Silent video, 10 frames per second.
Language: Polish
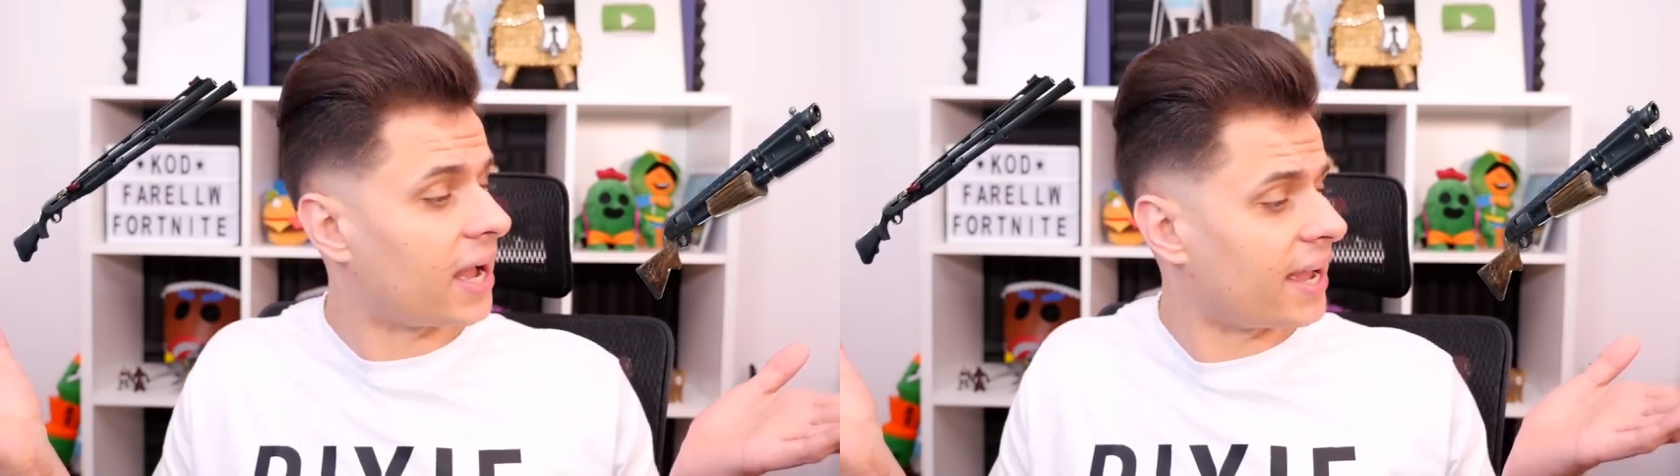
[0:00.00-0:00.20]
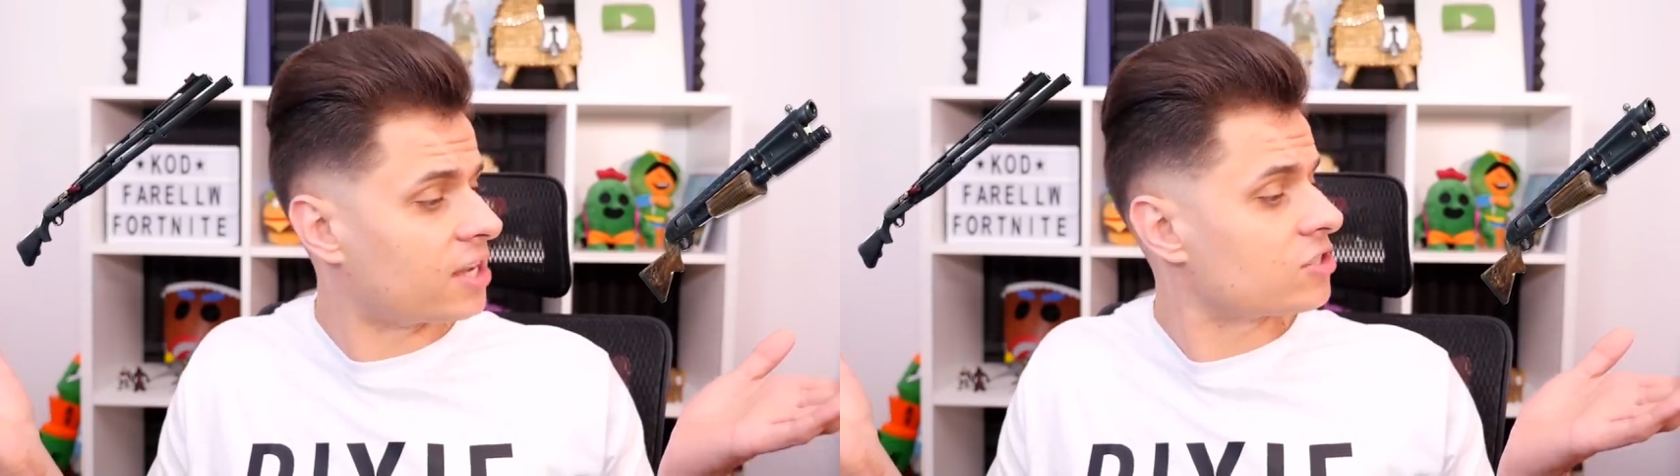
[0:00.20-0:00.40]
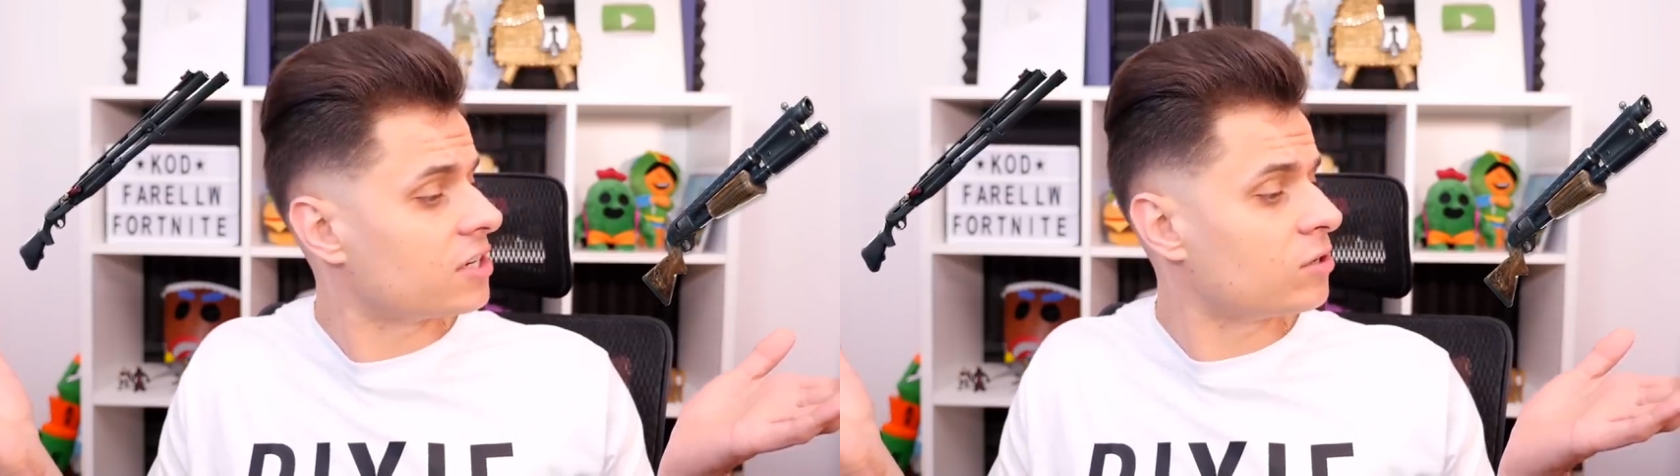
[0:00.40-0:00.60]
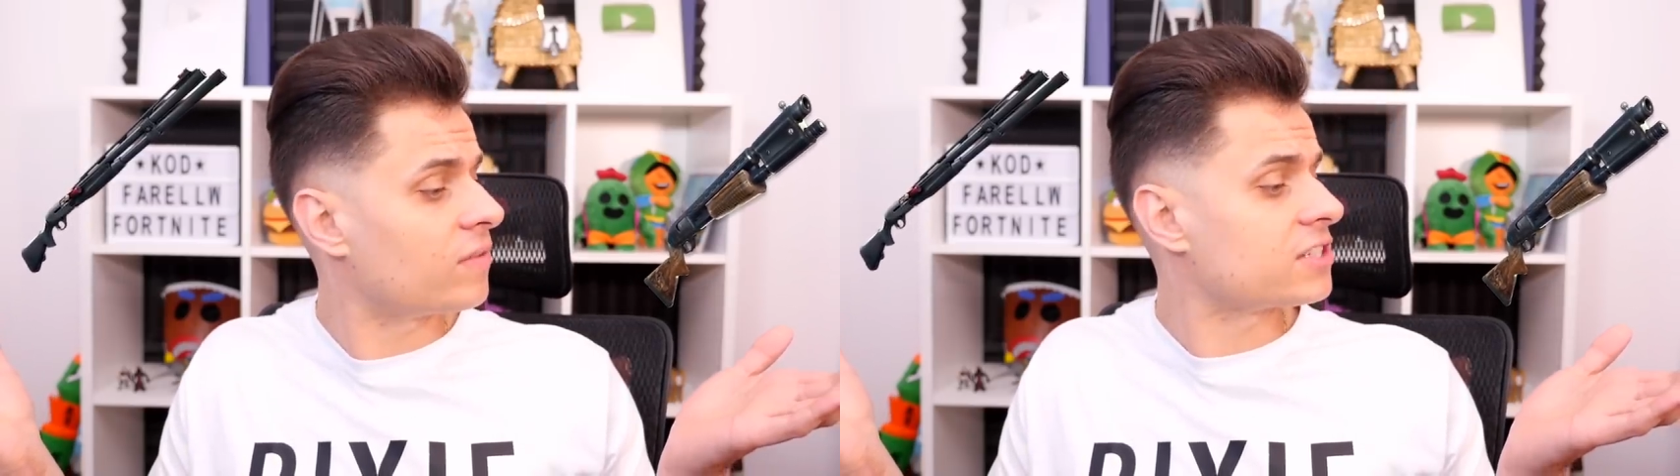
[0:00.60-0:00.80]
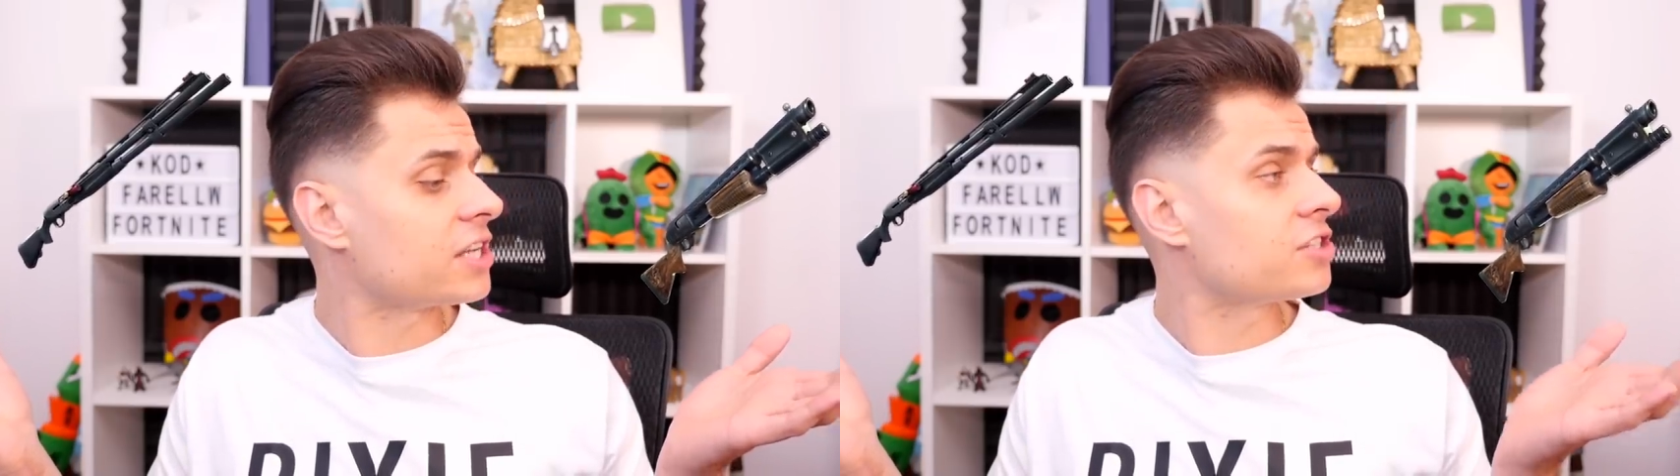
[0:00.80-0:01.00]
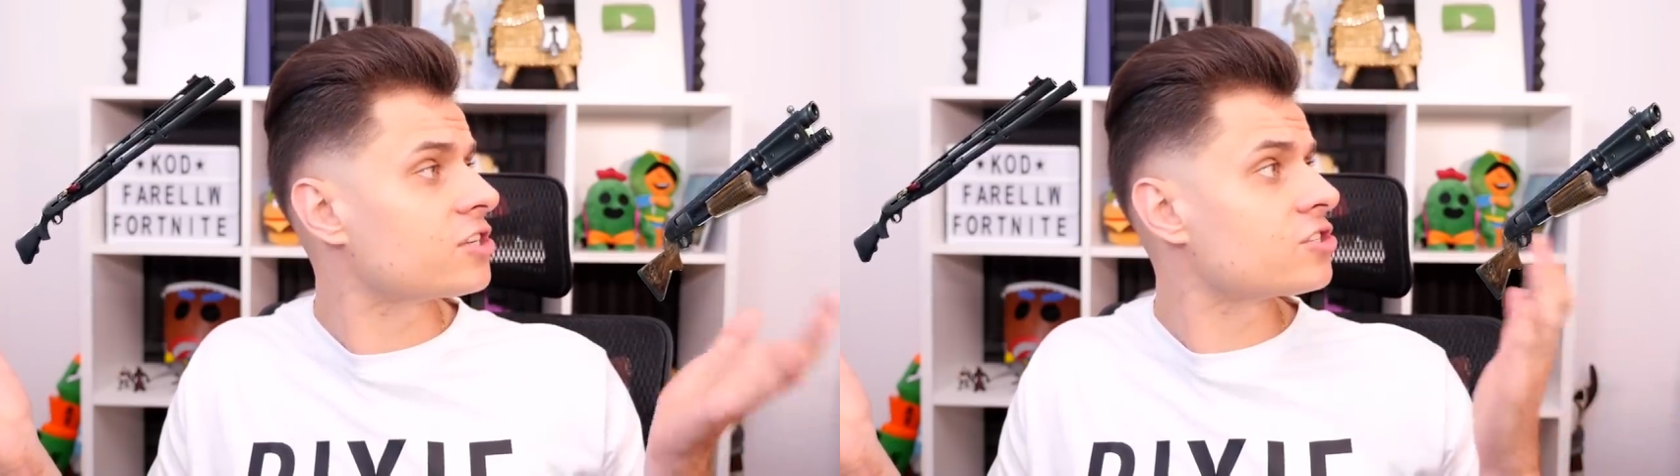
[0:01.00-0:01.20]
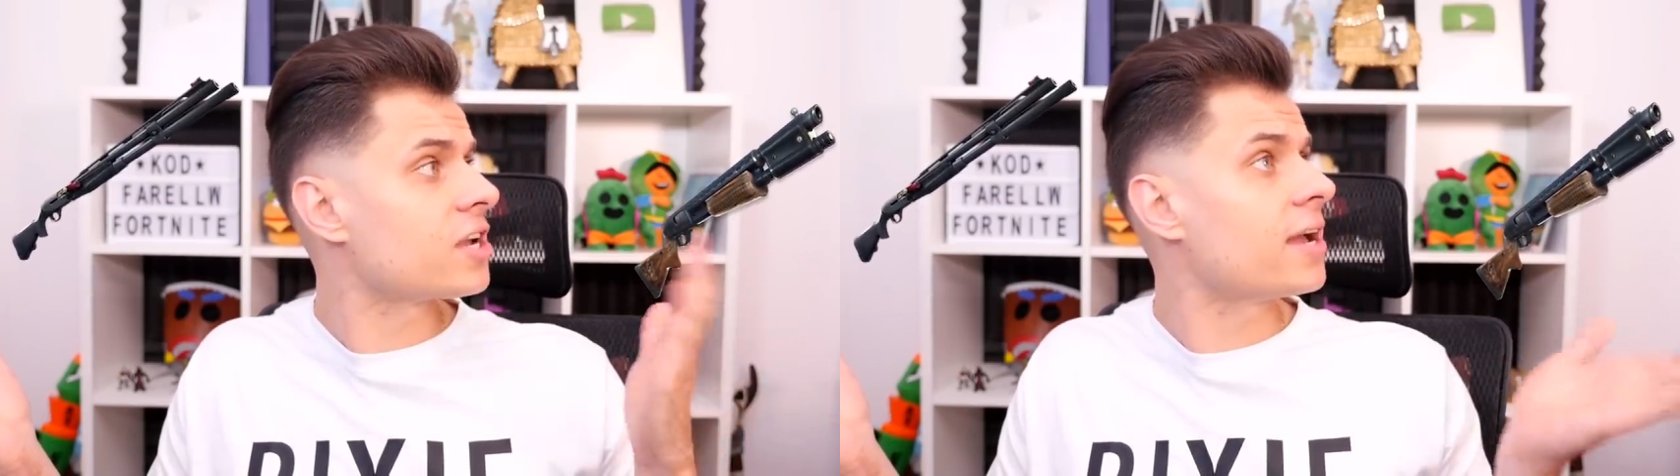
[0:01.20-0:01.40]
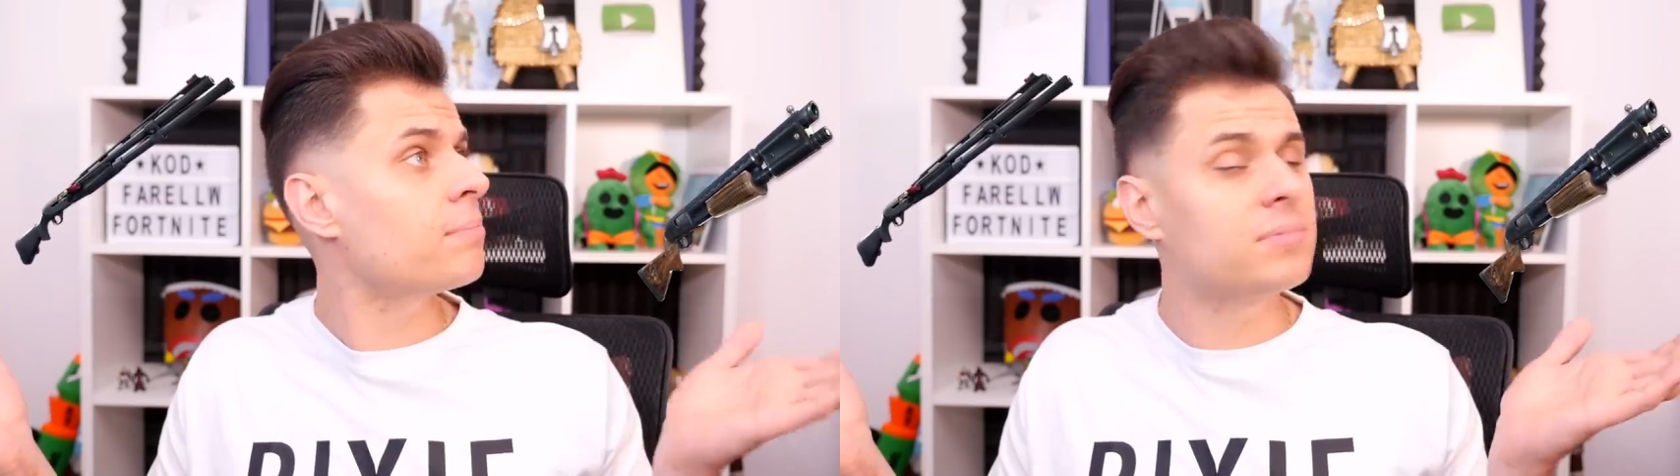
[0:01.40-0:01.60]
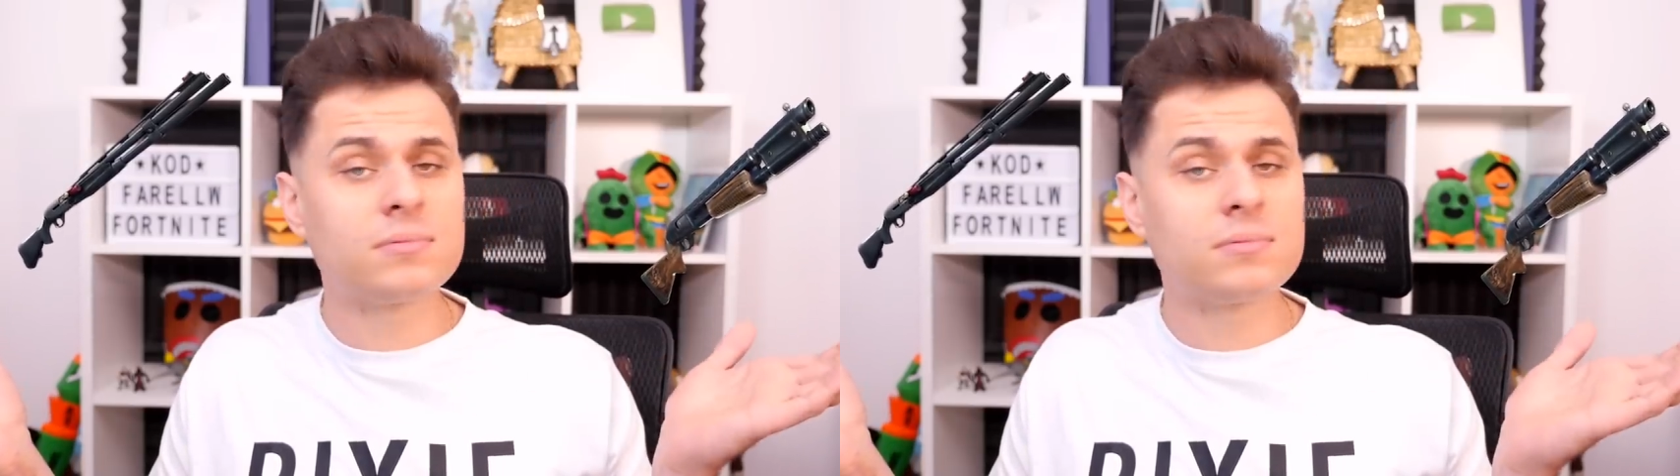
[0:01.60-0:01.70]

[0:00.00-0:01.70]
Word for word: A jeżeli uważacie, że